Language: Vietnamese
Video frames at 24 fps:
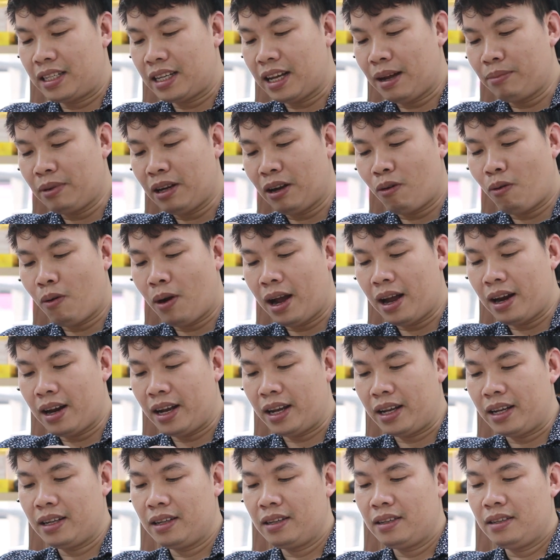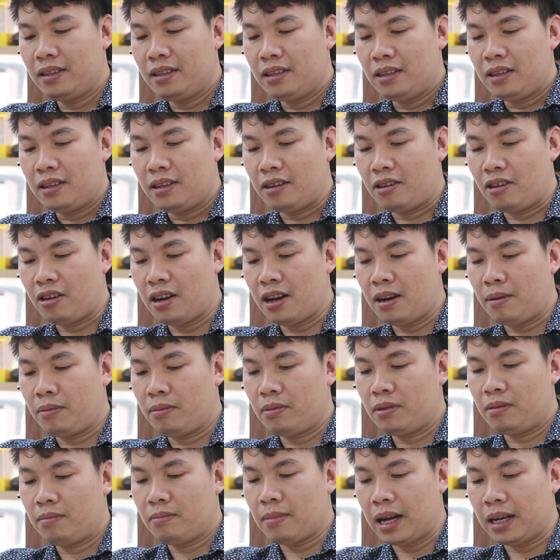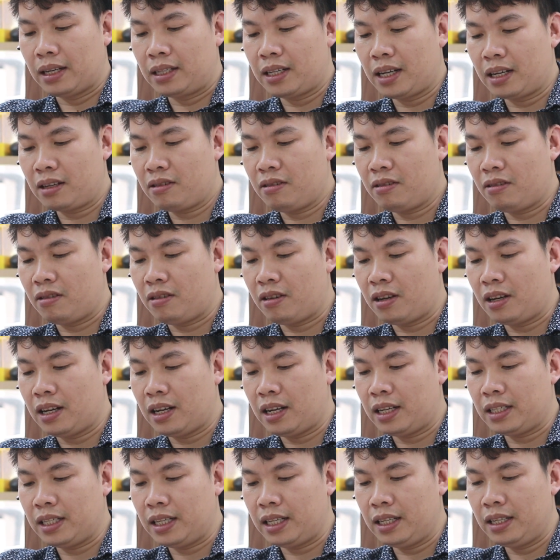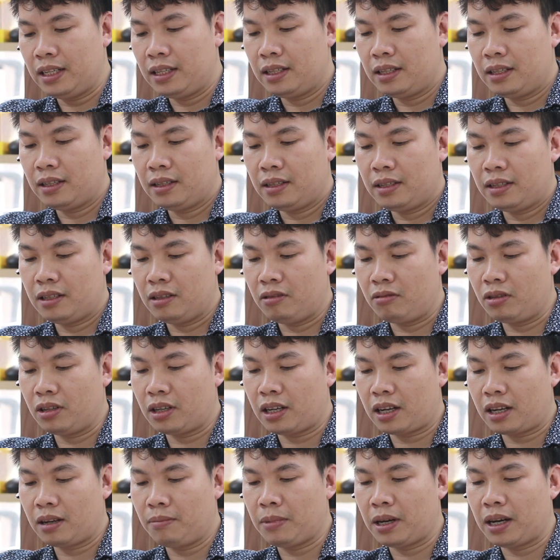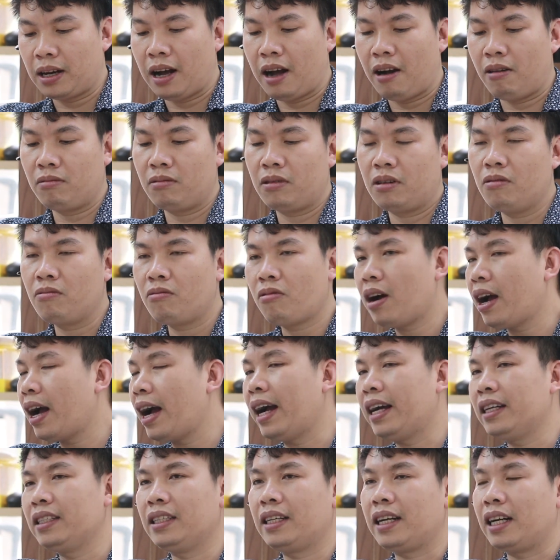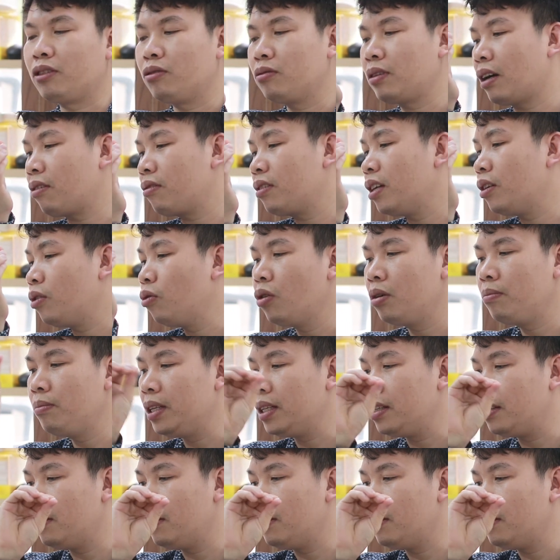Cái sáp nha khoa này, nó là bản chất của nó là gì? Giống như các cái mật ong, không có hại gì cả, chúng ta có thể nuốt bình